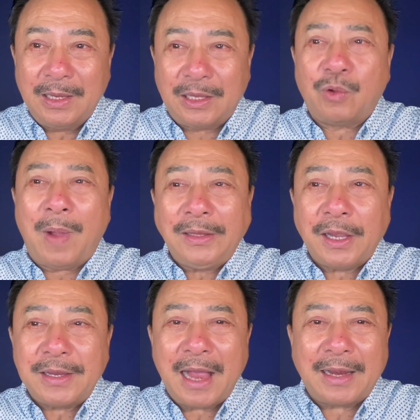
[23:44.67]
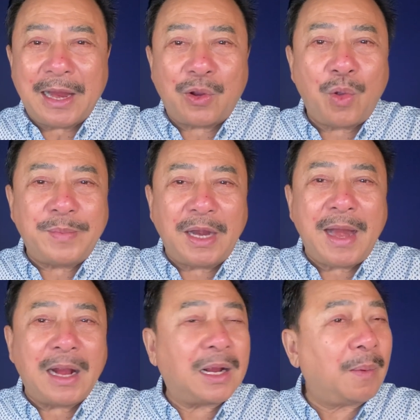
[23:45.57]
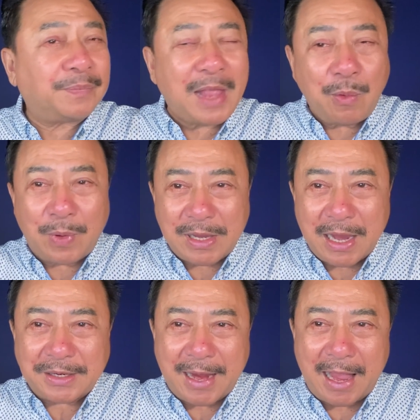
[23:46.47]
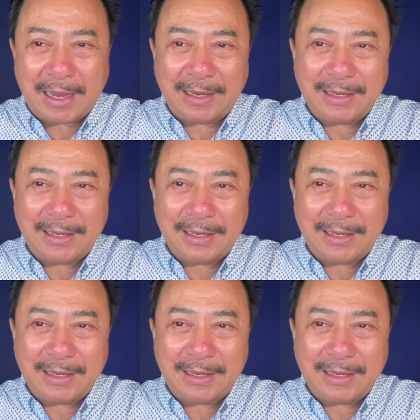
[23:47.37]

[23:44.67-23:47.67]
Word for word: Thì khoảng thời gian này con vẫn đang công tác ngoài Nha Trang.